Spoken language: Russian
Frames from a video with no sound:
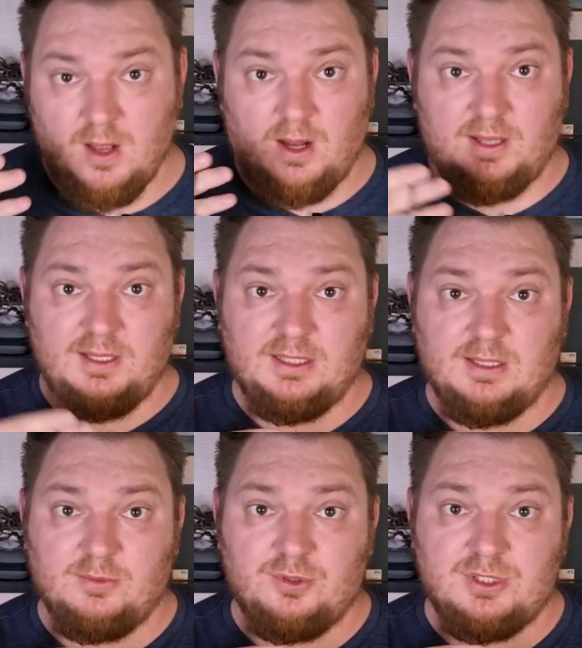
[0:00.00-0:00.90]
А на
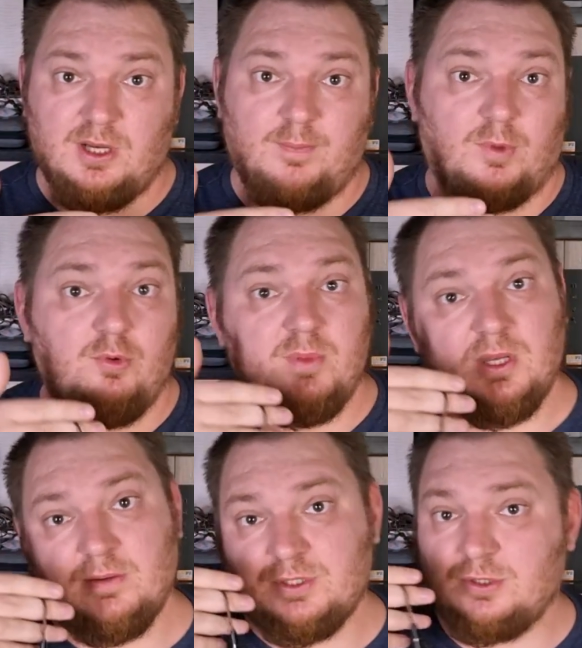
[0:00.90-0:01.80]
этом, друзья, у
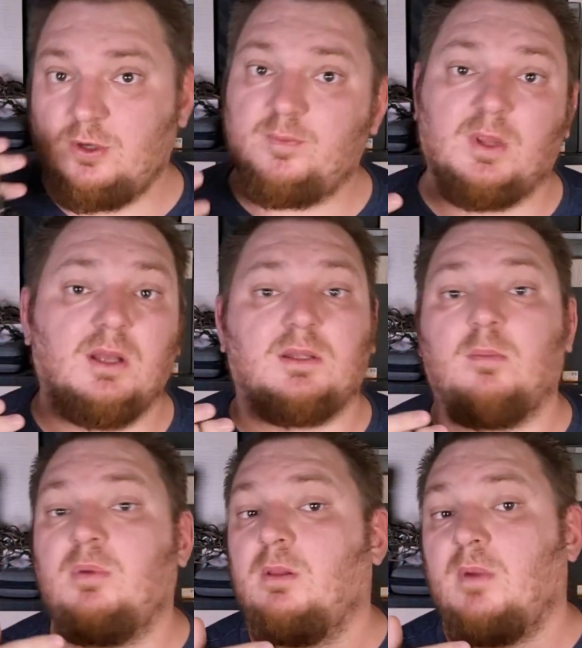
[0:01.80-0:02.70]
меня все. Это
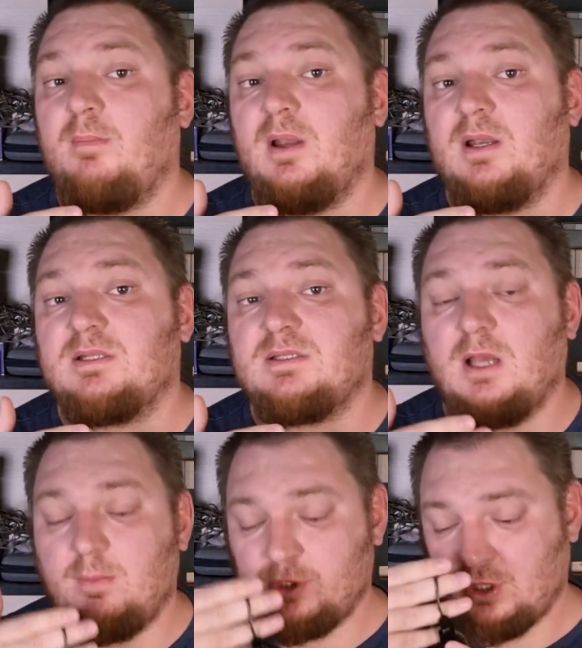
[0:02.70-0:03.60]
был мобильный
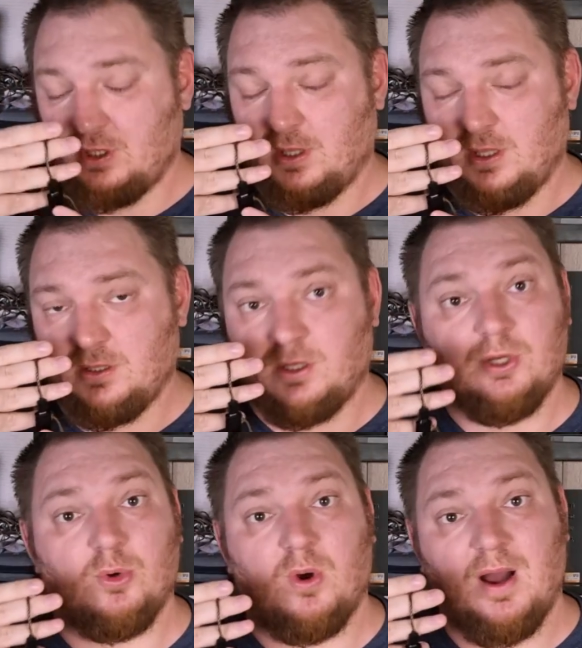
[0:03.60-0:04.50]
ЦАП Шанлинг
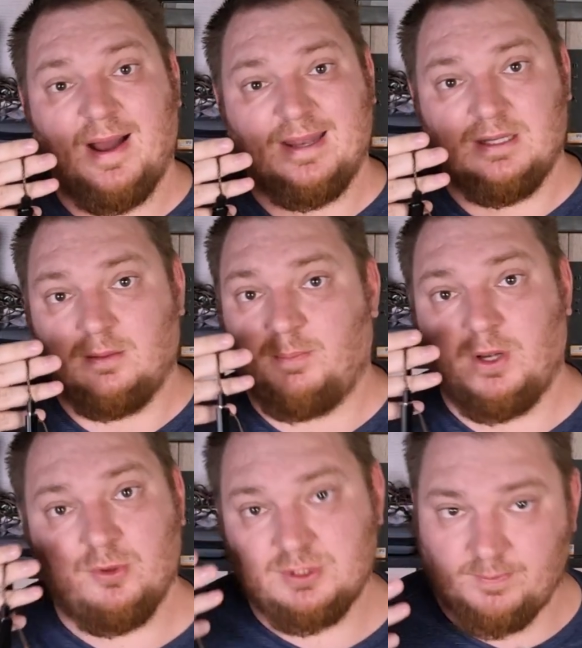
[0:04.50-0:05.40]

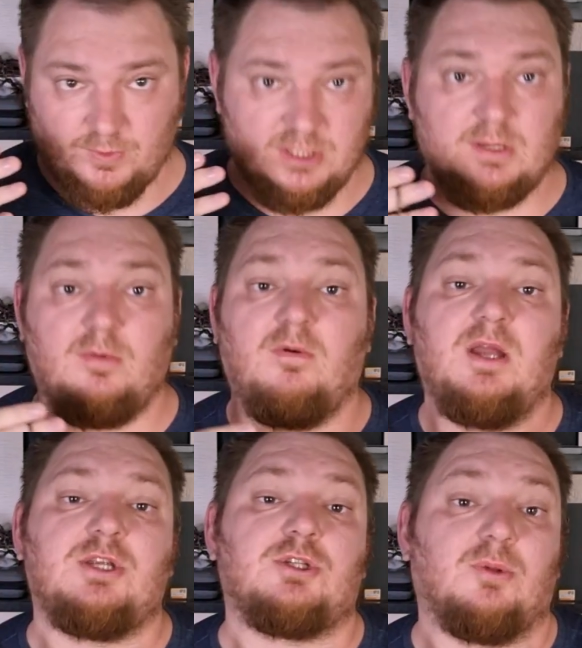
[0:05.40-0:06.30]
UA1+. Не
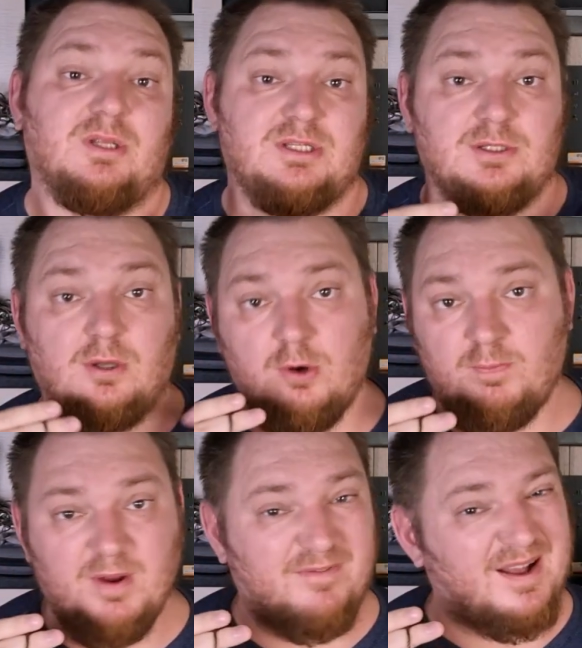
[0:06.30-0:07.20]
забывайте, что у нас есть
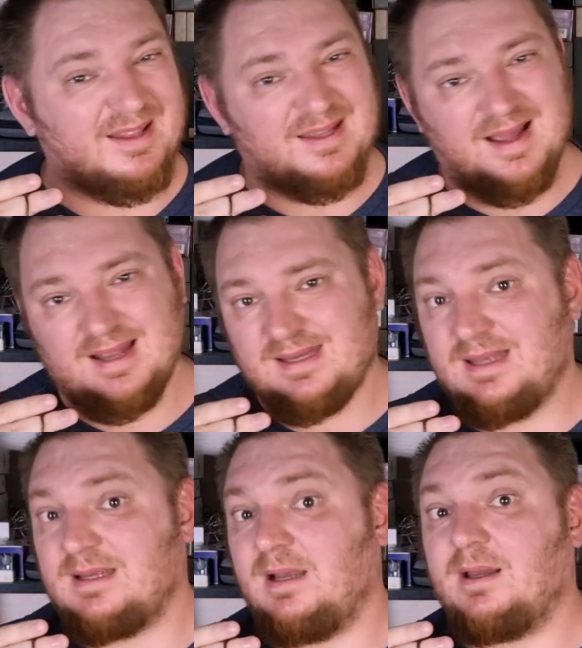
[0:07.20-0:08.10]
группы ВКонтакте
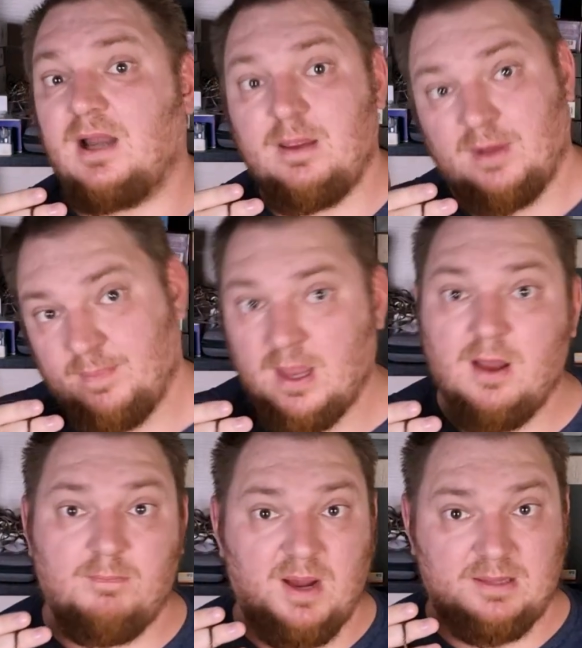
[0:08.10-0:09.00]
и Телеграме.
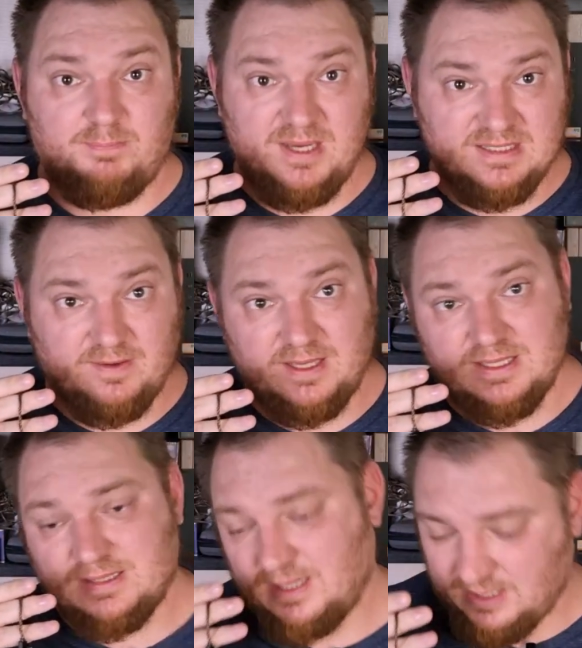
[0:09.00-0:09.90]

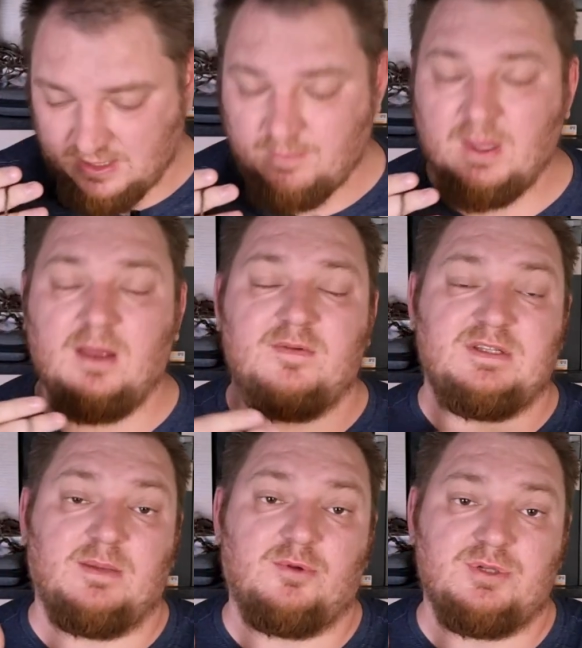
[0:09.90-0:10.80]
Подписывайтесь на них.
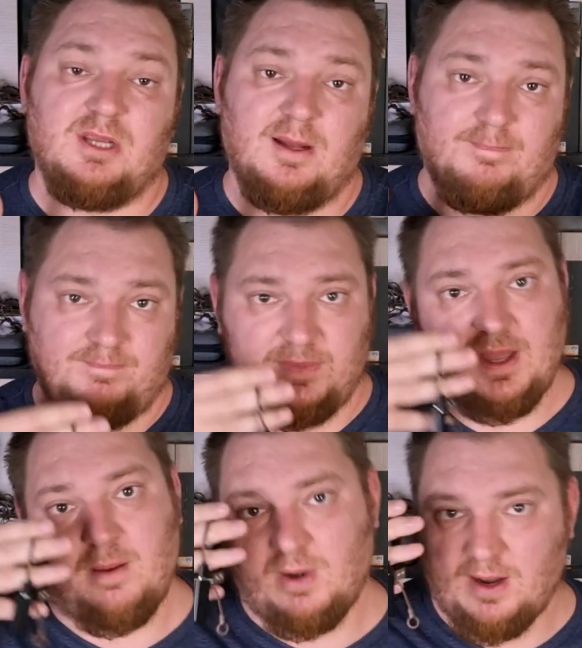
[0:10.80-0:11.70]
Всем, друзья,
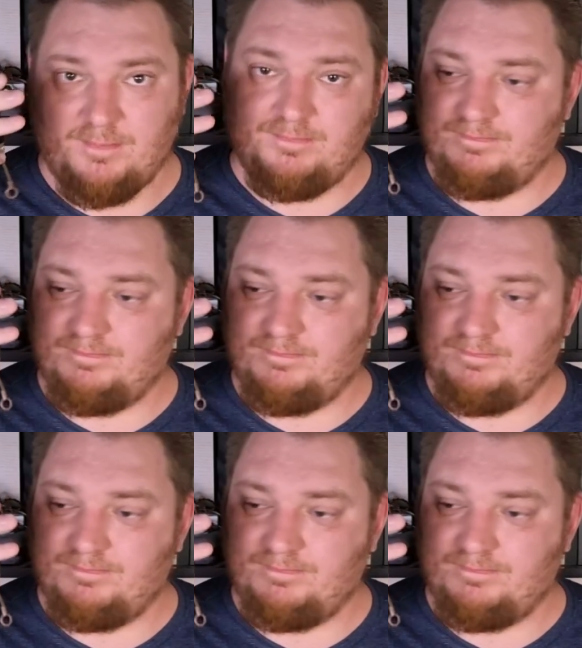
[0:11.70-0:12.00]
добра!